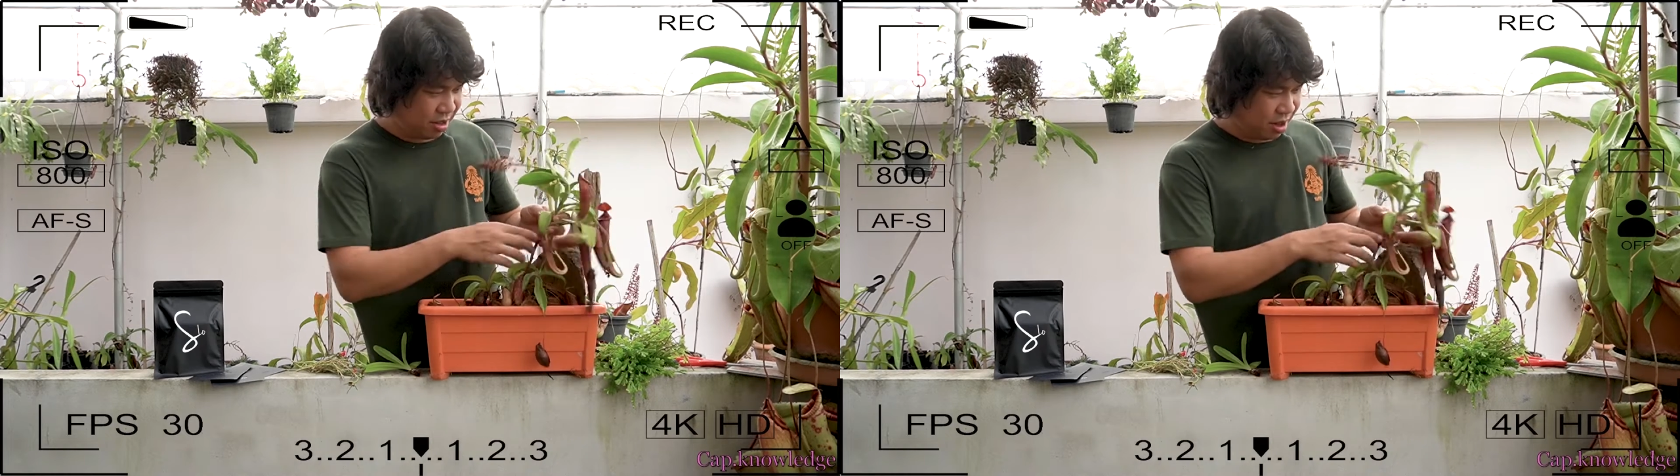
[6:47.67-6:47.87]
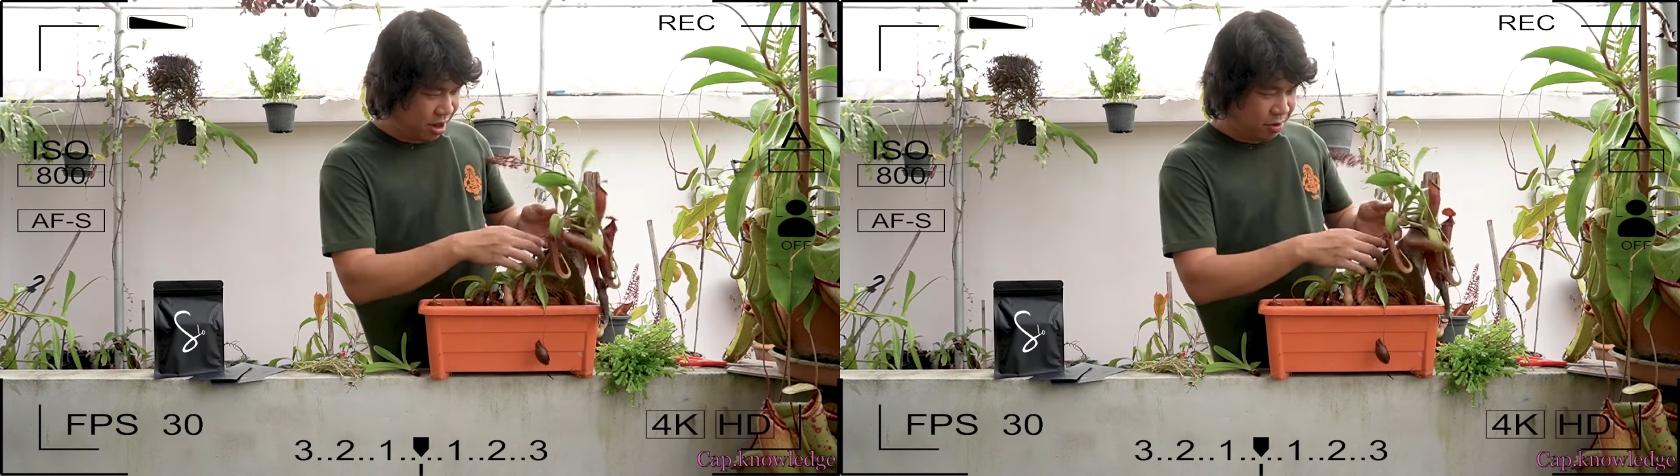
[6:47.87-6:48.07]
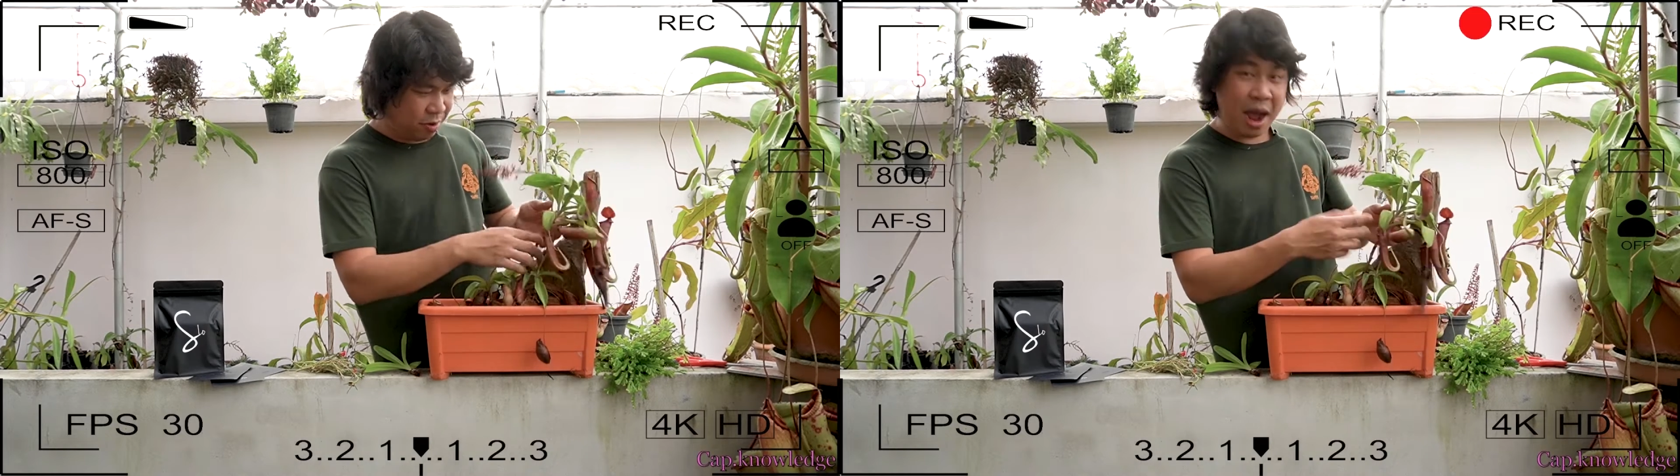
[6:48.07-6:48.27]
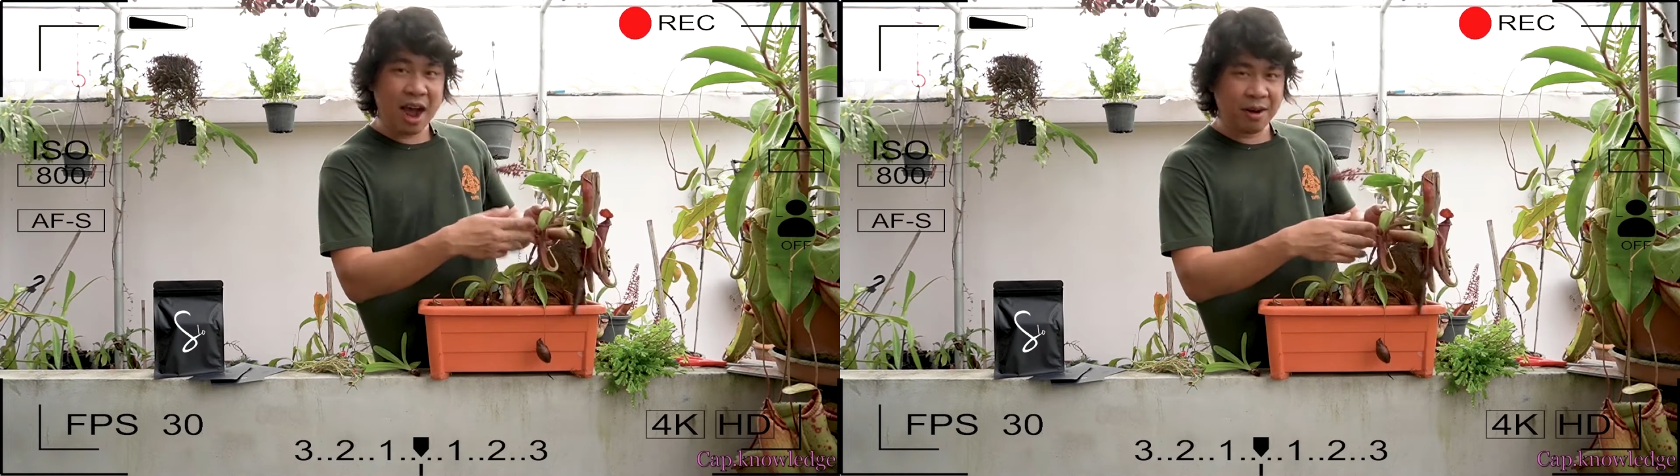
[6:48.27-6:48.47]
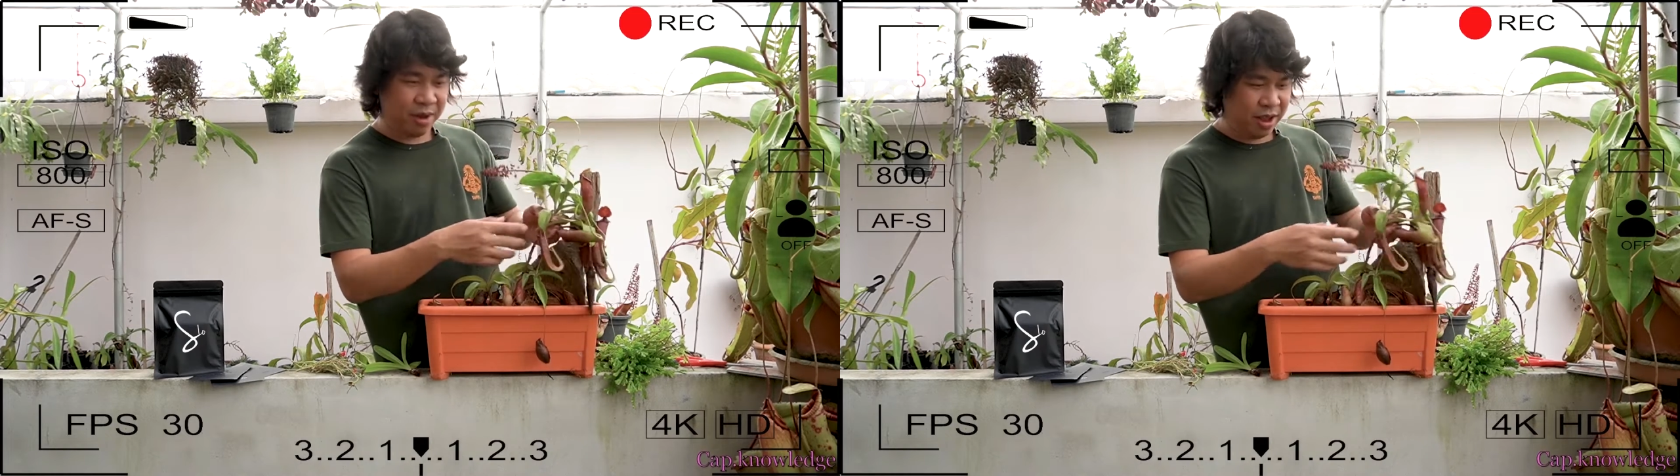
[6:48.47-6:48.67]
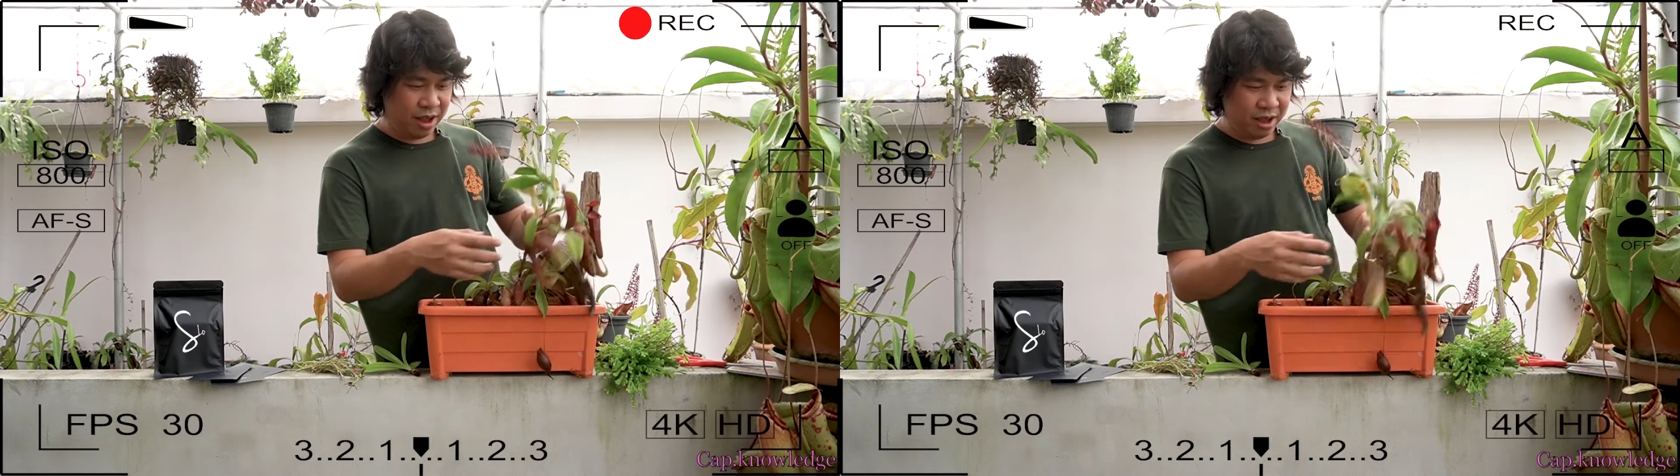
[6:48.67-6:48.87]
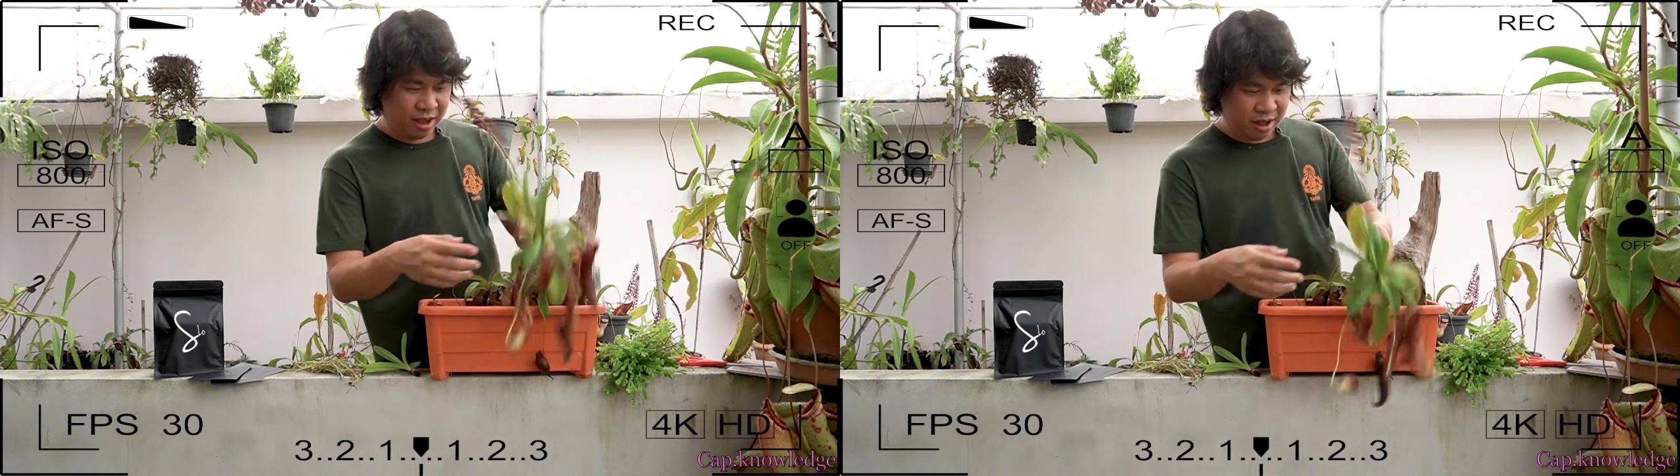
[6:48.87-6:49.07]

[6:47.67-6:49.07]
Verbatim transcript: ตอนแรกว่าพลาดไว้อย่างนี้